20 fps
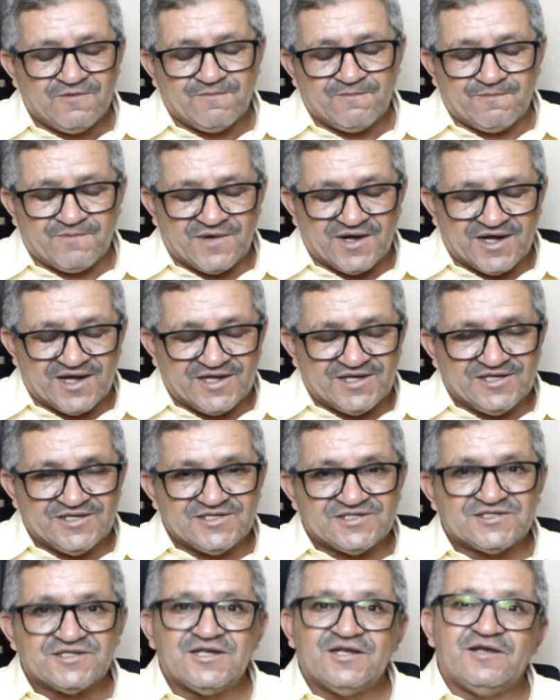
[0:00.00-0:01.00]

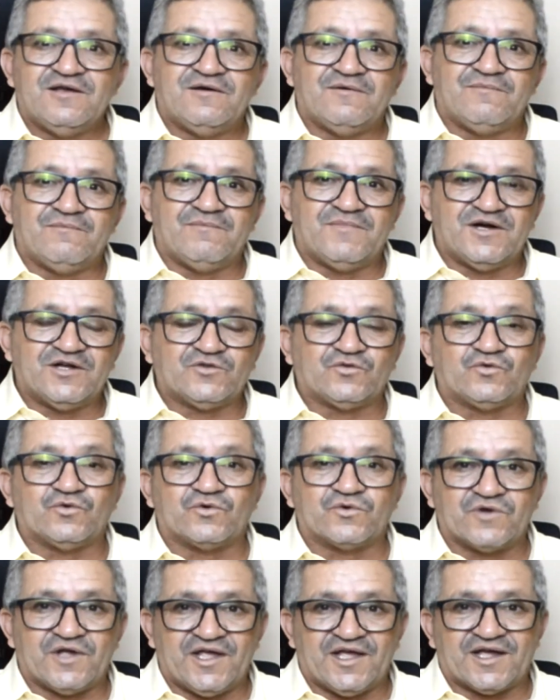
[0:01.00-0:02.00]
mas
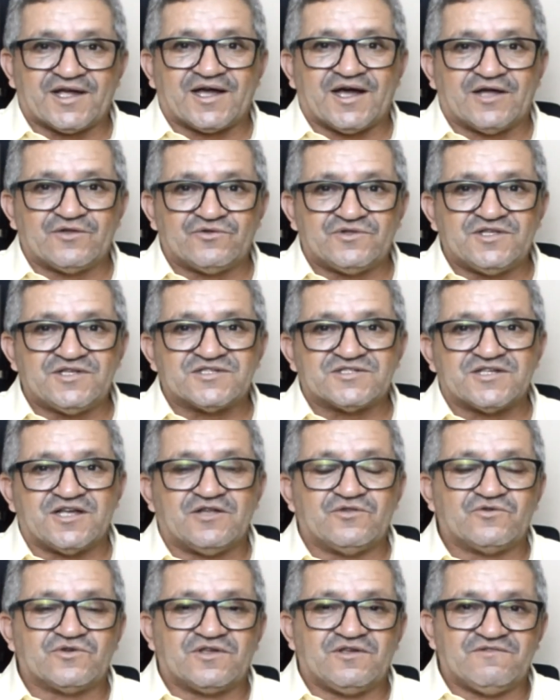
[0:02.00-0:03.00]
mandou o recado
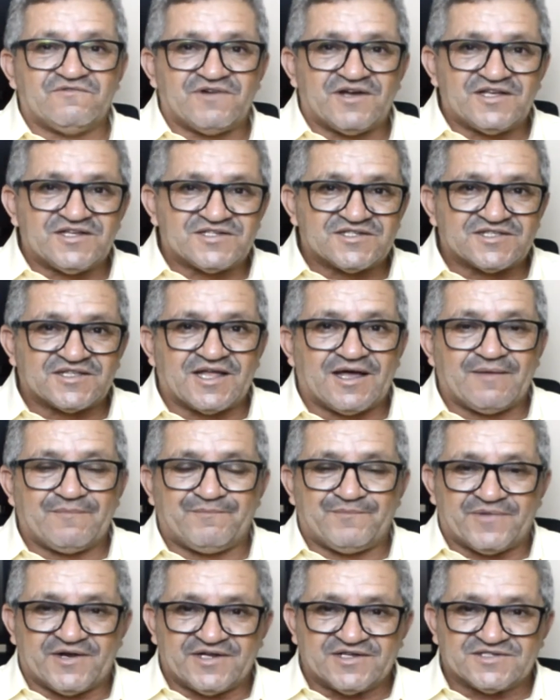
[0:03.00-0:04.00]
dizendo que vai estar
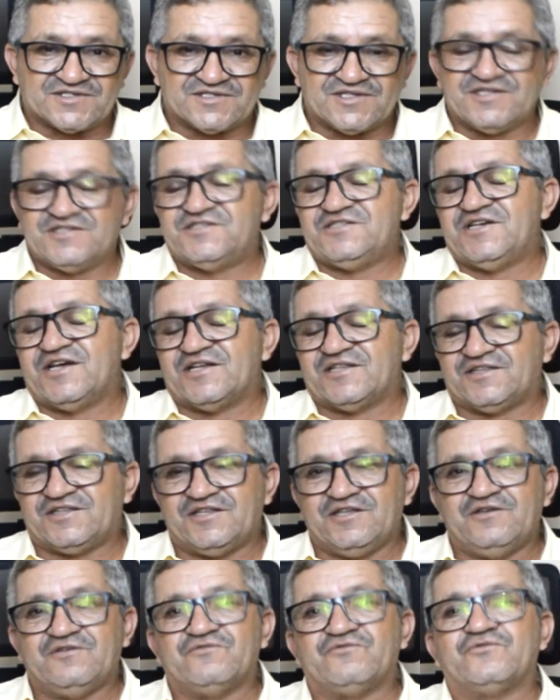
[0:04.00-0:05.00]
presente e
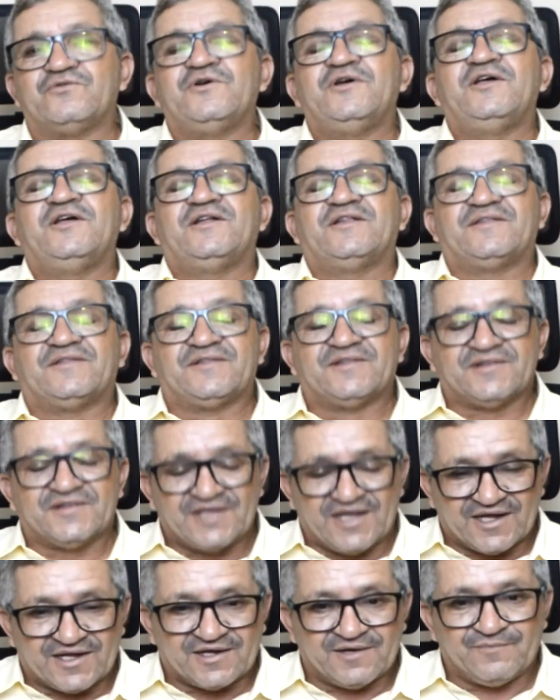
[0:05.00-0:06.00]
ativo
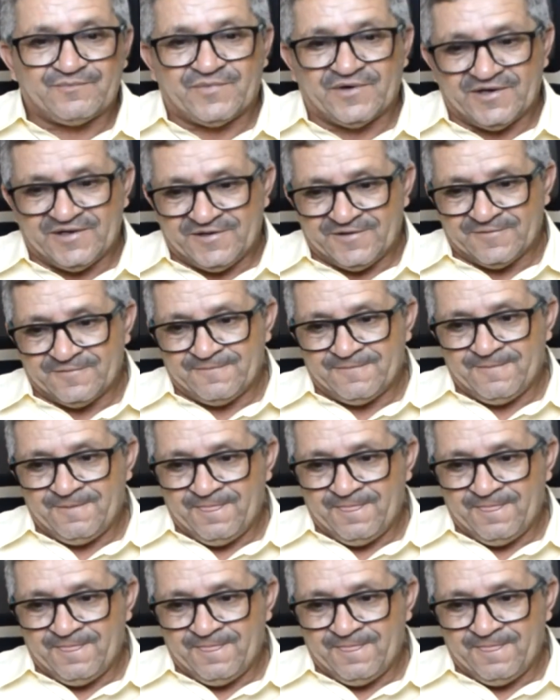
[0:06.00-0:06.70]
na campanha.